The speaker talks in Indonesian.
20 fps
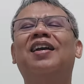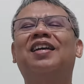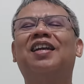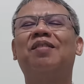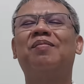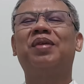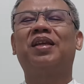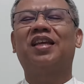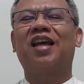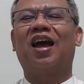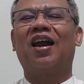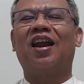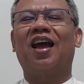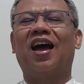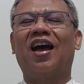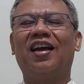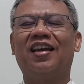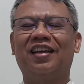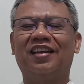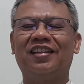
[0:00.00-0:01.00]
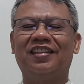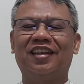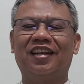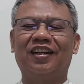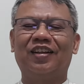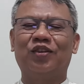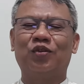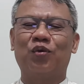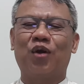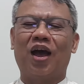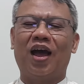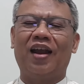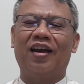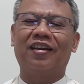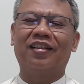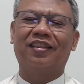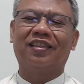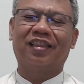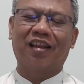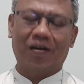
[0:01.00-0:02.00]
Demikianlah Injil
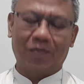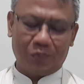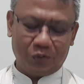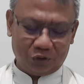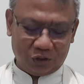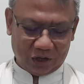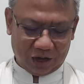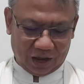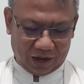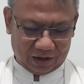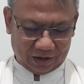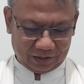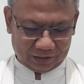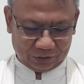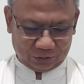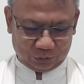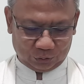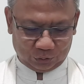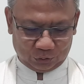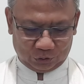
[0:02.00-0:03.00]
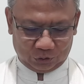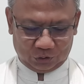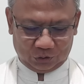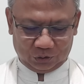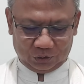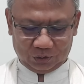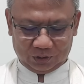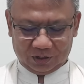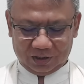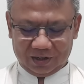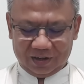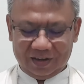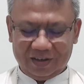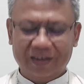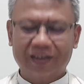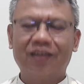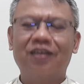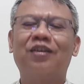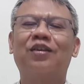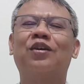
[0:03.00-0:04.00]
Tuhan, terpujilah Kristus.
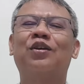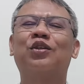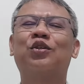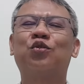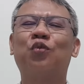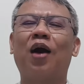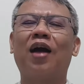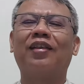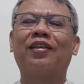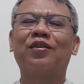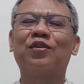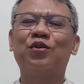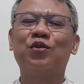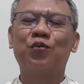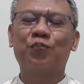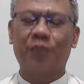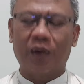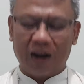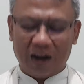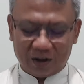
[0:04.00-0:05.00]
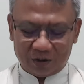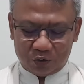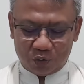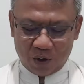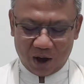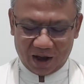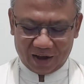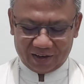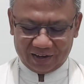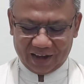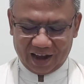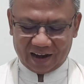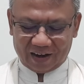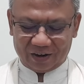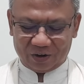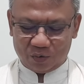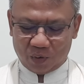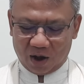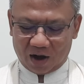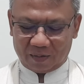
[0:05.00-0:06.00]
Suatu peneguhan yang
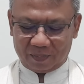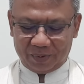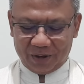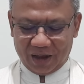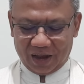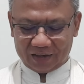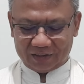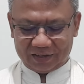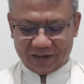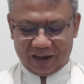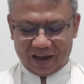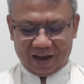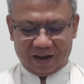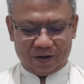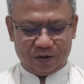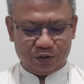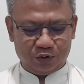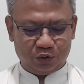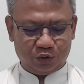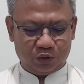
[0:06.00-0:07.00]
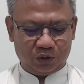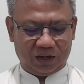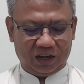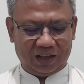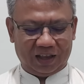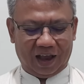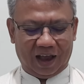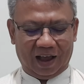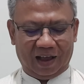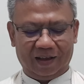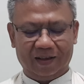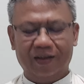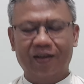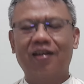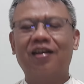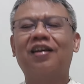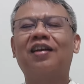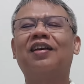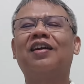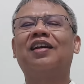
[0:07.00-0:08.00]
luar biasa untuk kita,
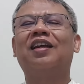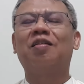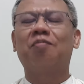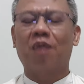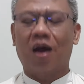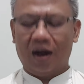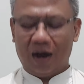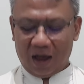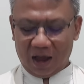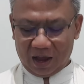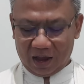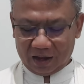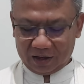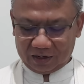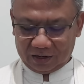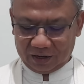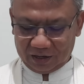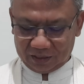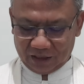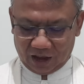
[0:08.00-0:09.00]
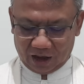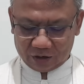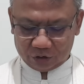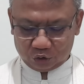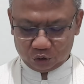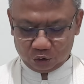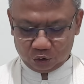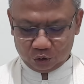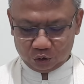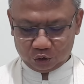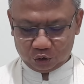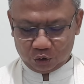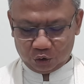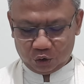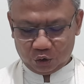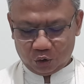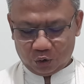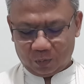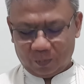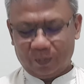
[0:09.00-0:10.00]
di mana kita
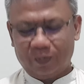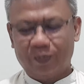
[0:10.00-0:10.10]
sungguh-sungguh